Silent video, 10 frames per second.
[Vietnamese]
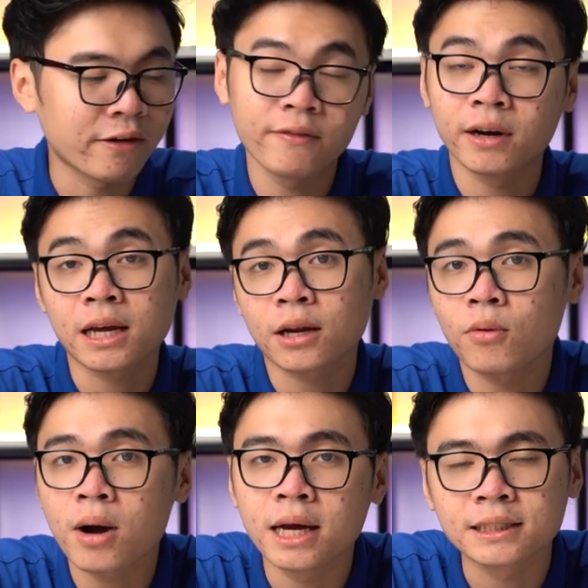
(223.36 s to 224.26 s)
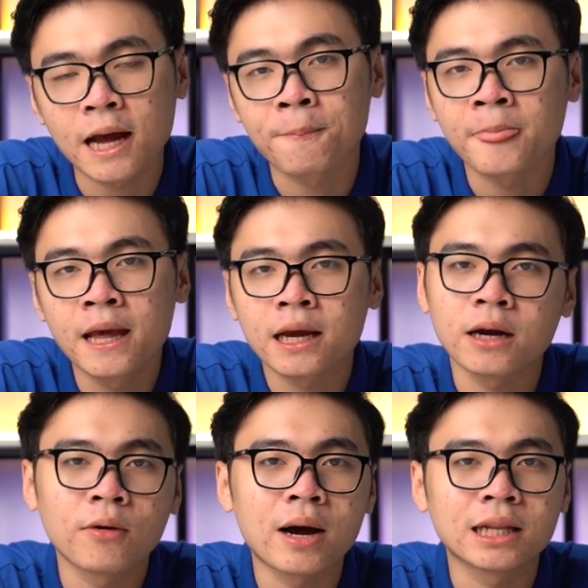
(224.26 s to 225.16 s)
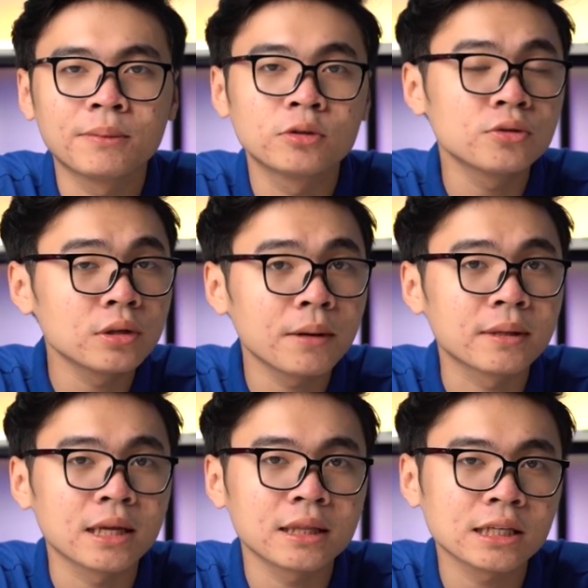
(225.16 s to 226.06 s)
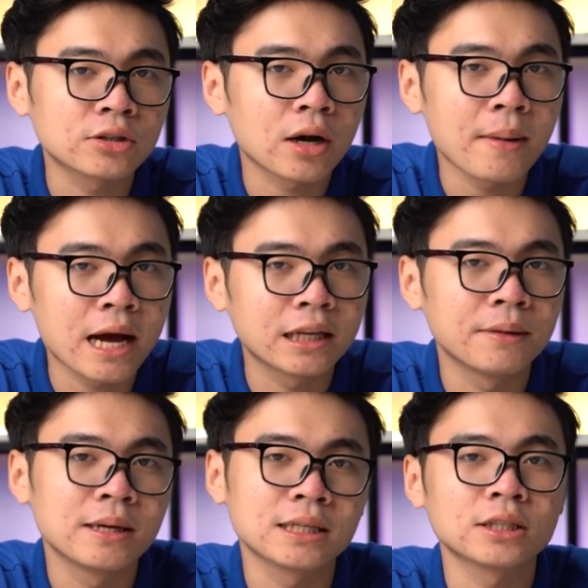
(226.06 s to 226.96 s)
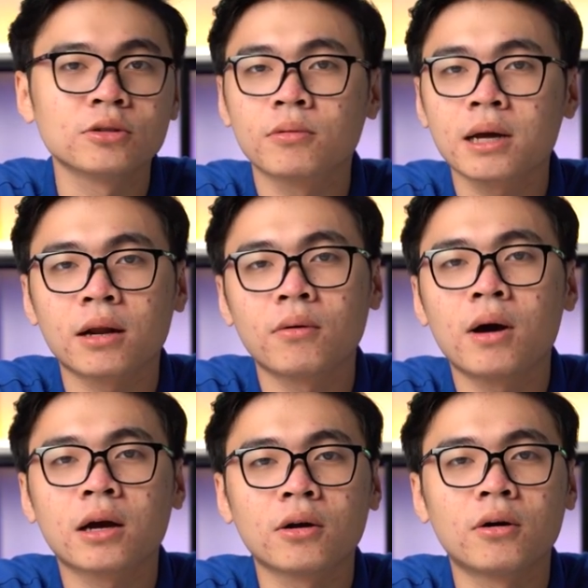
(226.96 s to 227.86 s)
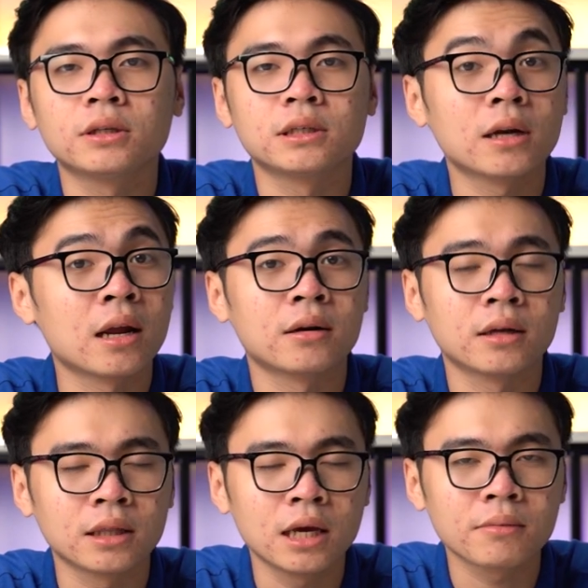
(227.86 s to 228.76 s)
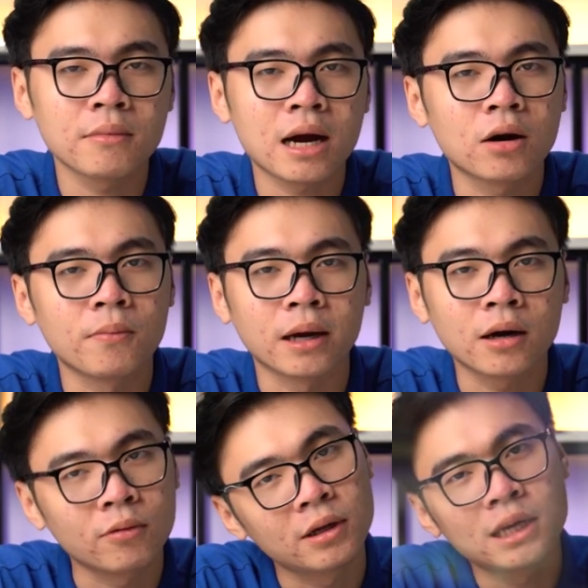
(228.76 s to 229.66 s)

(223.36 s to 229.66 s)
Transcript: và phần card đồ họa sao card đồ họa thì một chút nữa mình sẽ test cho các bạn thì mình sẽ sử dụng card đồ họa đó chính là RTX 3070